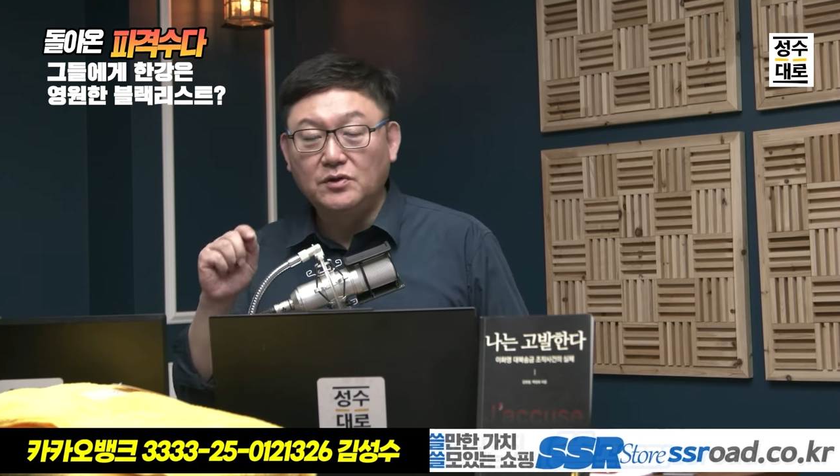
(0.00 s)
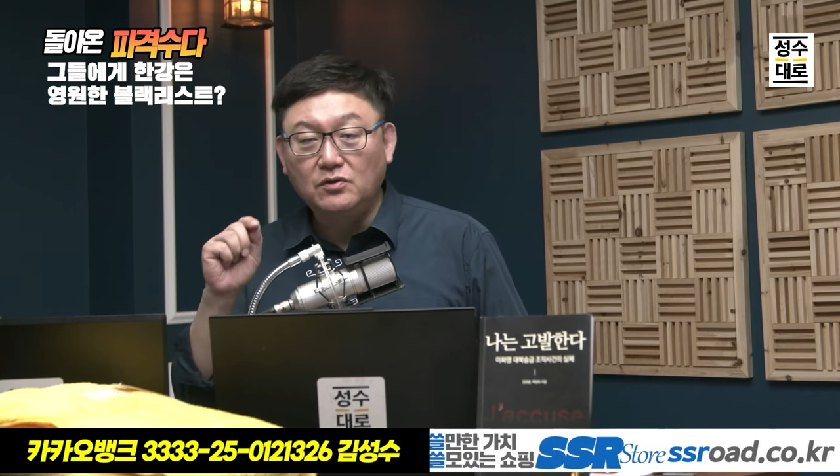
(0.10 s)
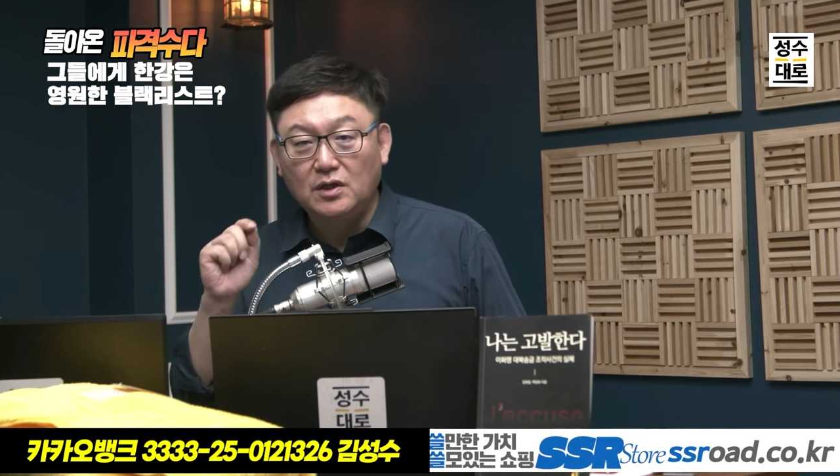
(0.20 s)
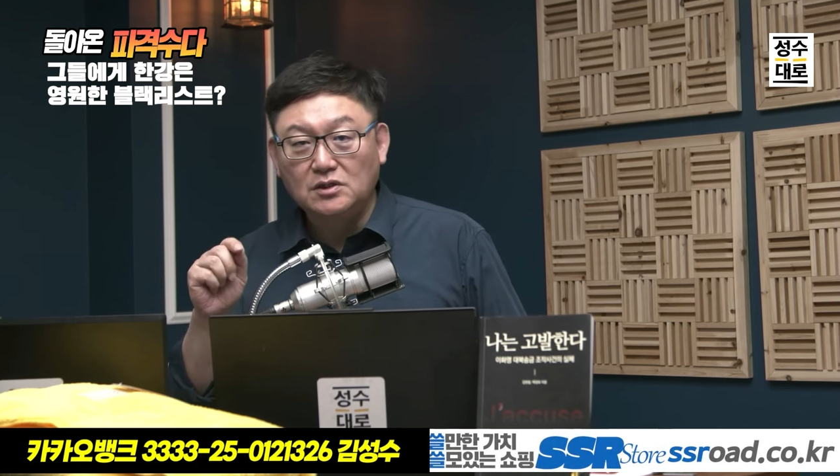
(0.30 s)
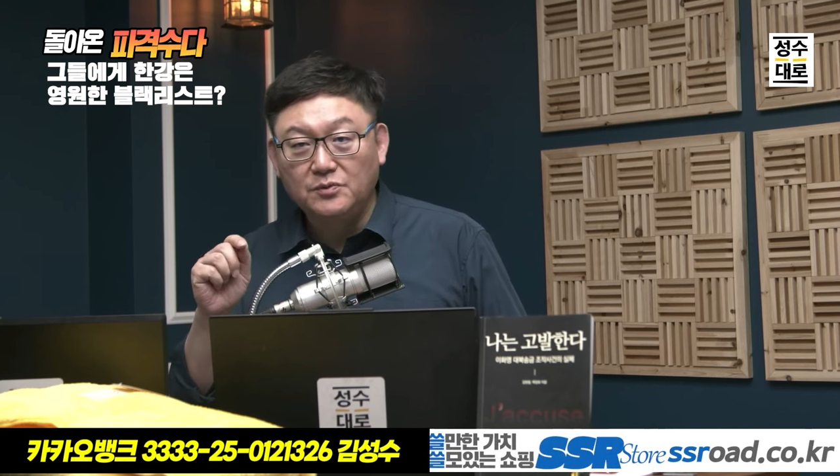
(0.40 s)

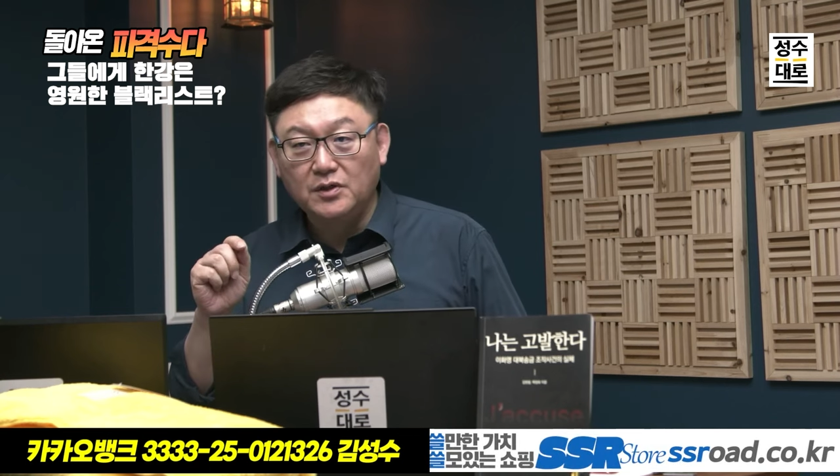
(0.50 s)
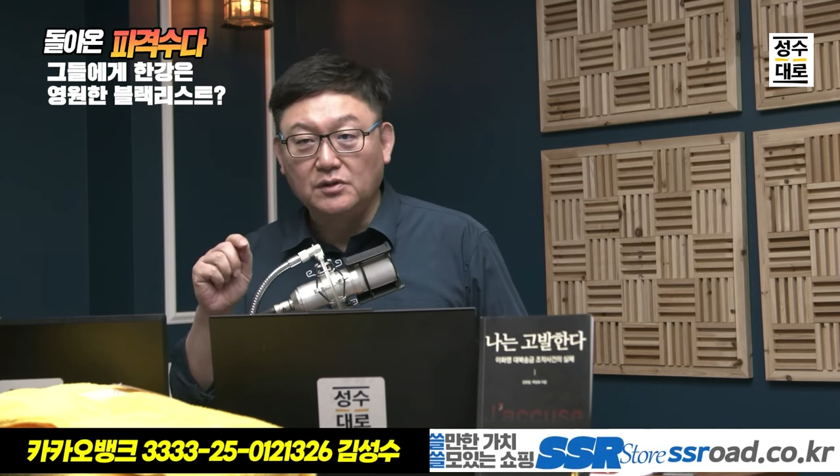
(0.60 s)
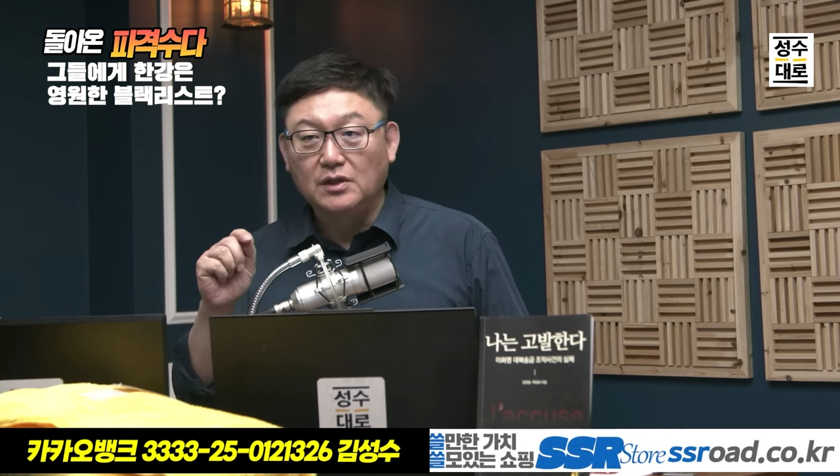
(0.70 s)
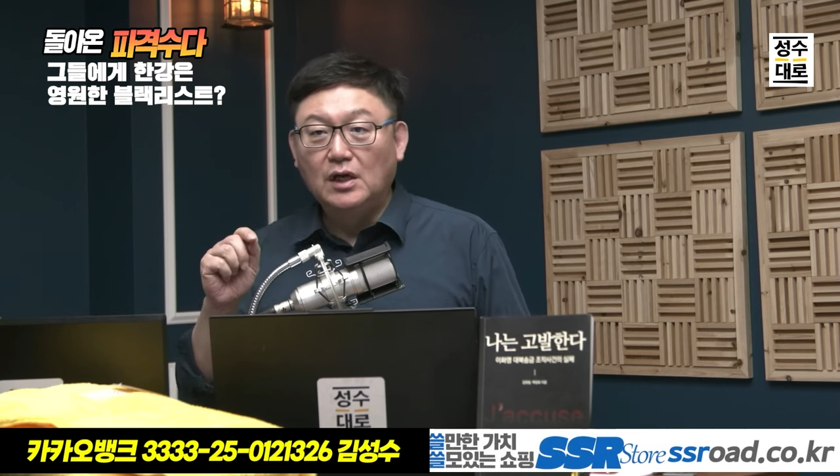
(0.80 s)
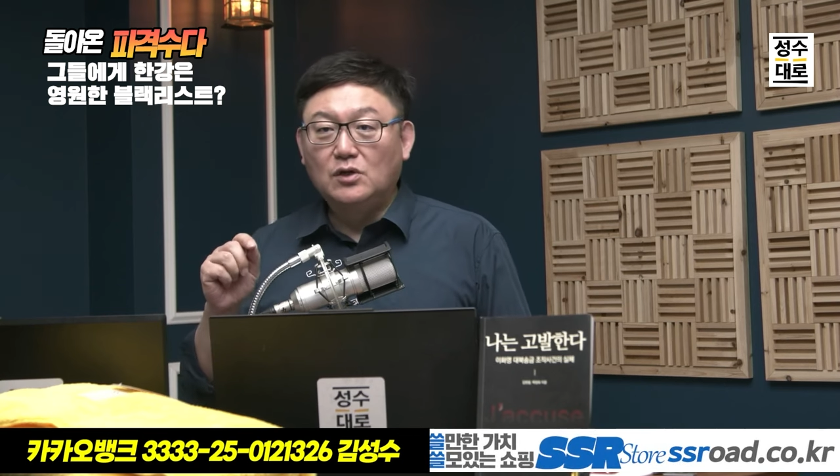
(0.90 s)

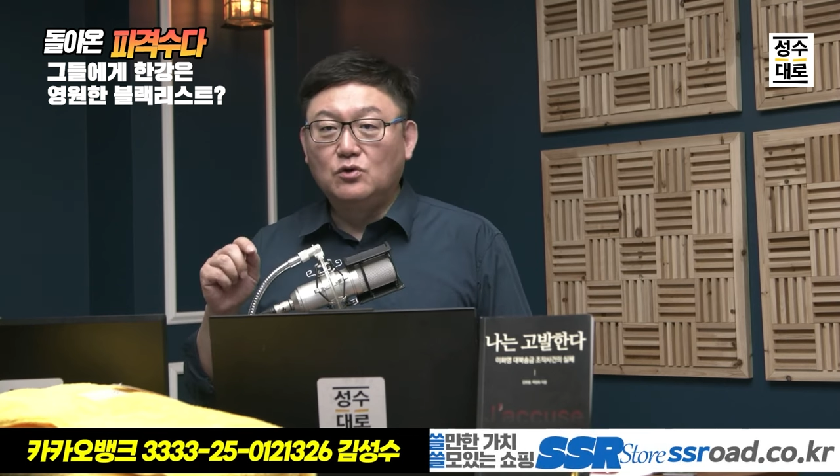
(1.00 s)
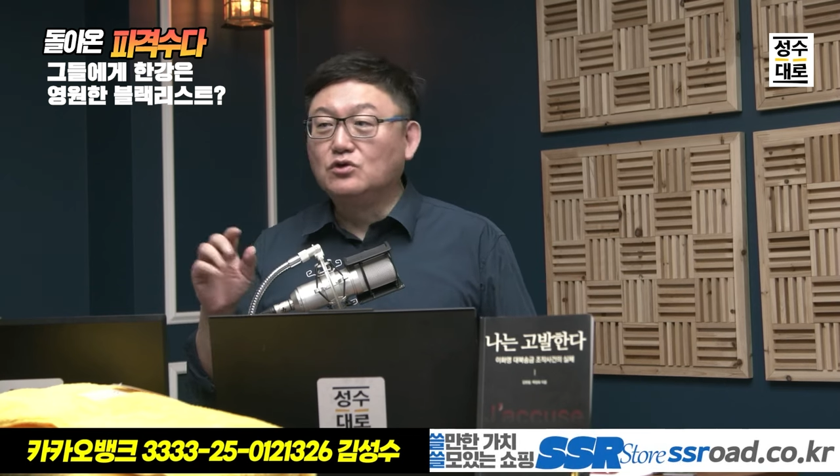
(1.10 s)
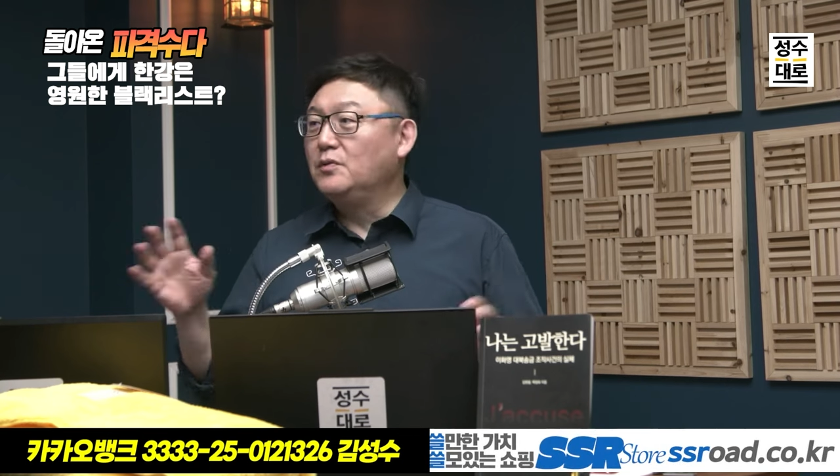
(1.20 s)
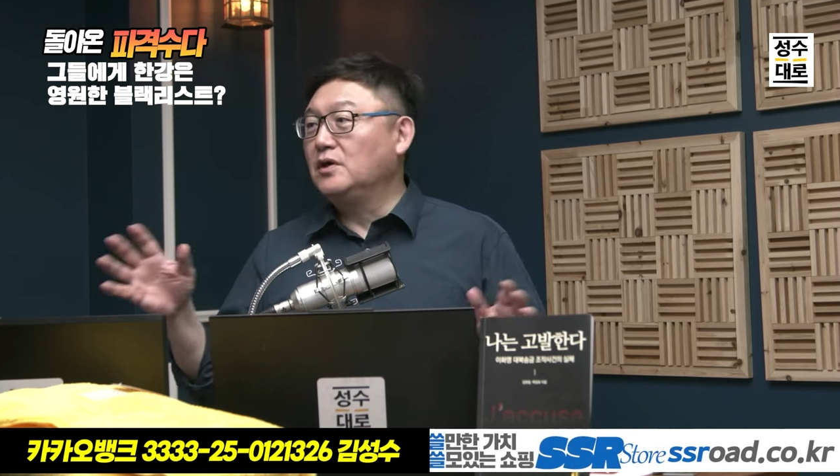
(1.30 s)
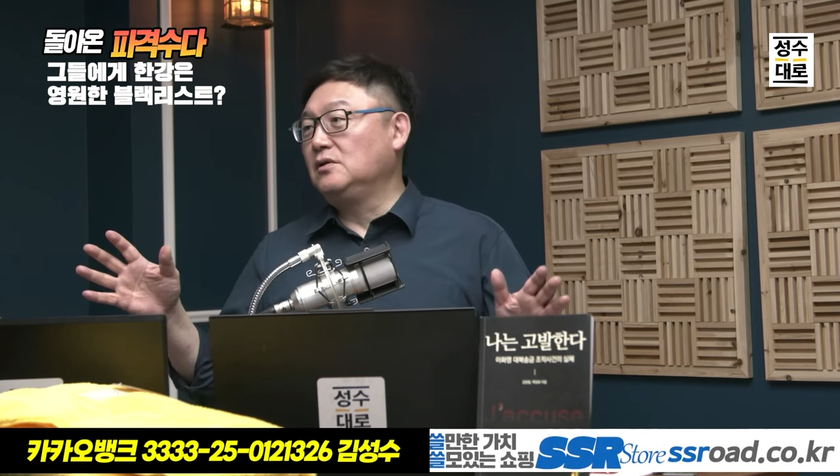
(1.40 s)
필요하시면
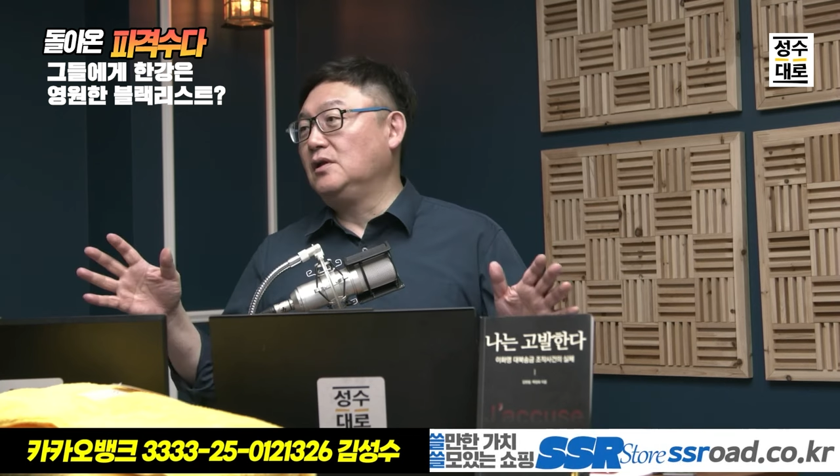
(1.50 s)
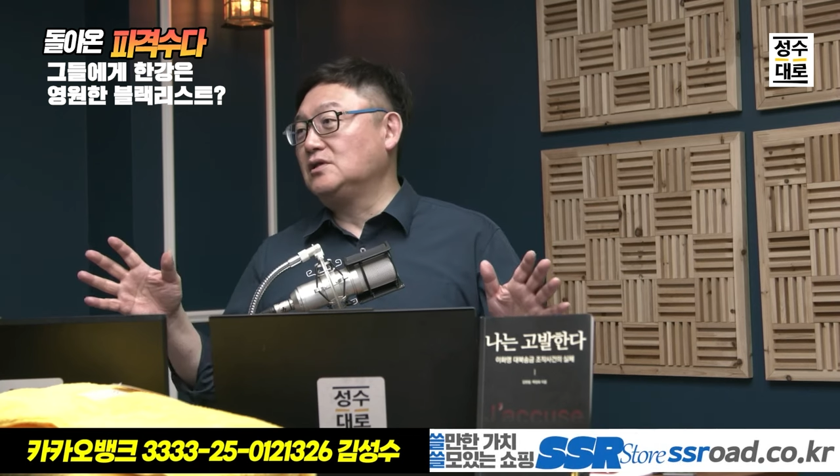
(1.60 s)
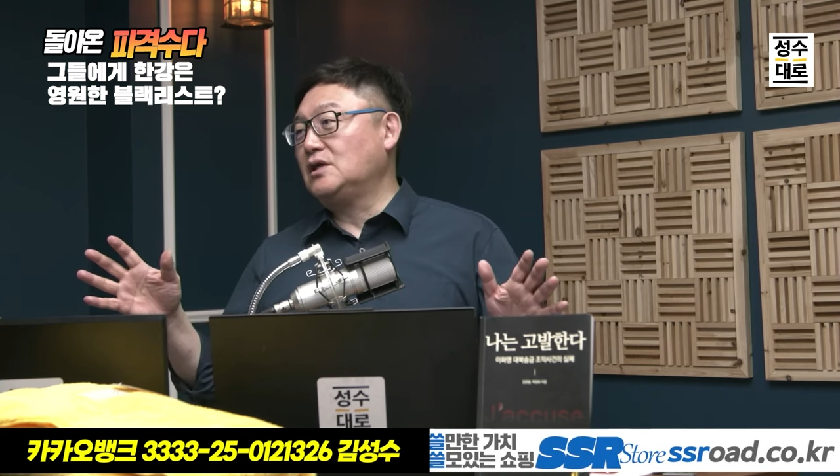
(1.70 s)
요즘에 근데